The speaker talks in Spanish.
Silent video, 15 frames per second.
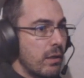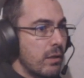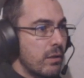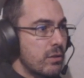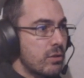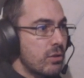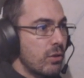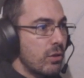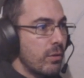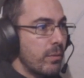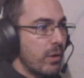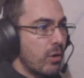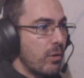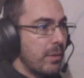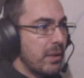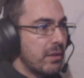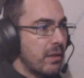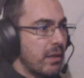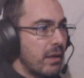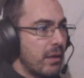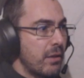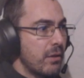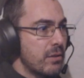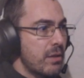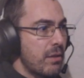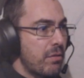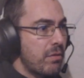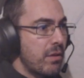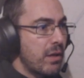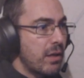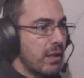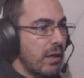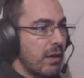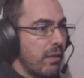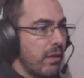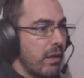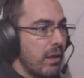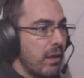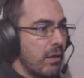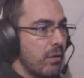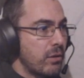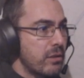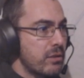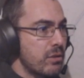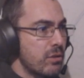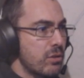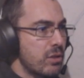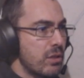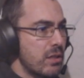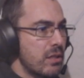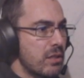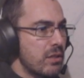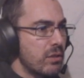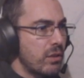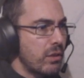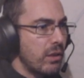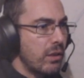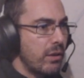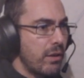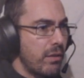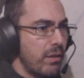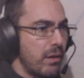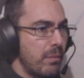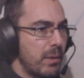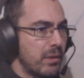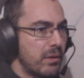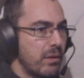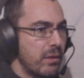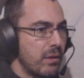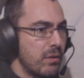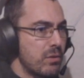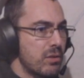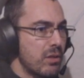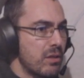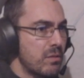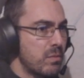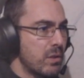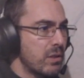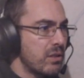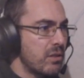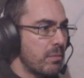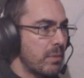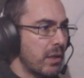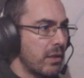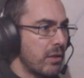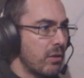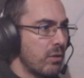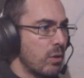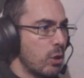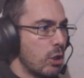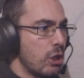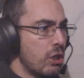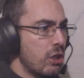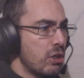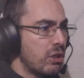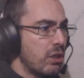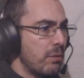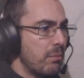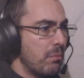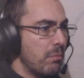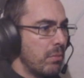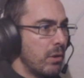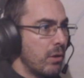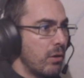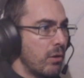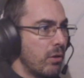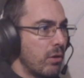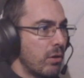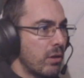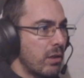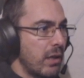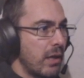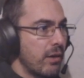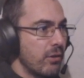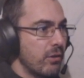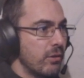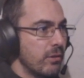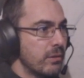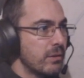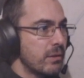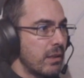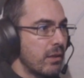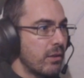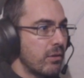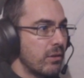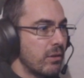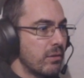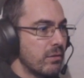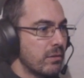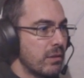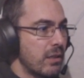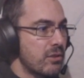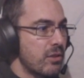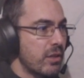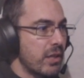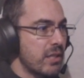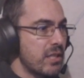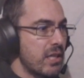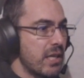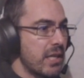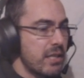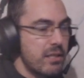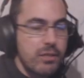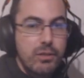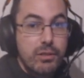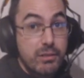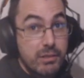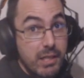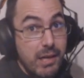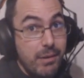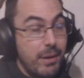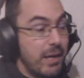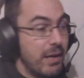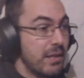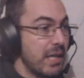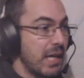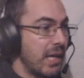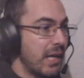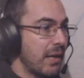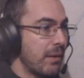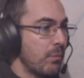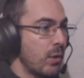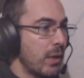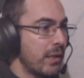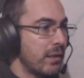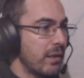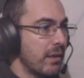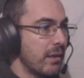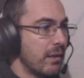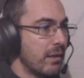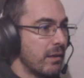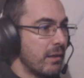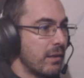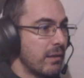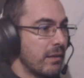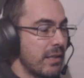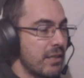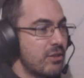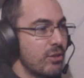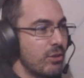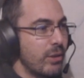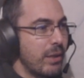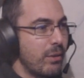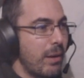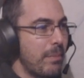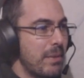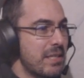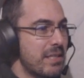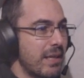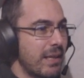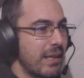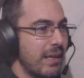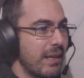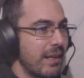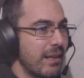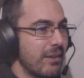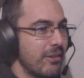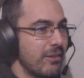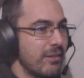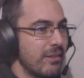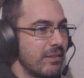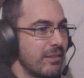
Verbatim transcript: Solo veo comentarios acerca de otras cosas. Nota que la iniciar de la partida ajusta las puertas un pequeño Temblor, claro, claro, las crónicas del Nexo. Llegaba, llega a la muerte. De hecho, era una pista clara, ¿no?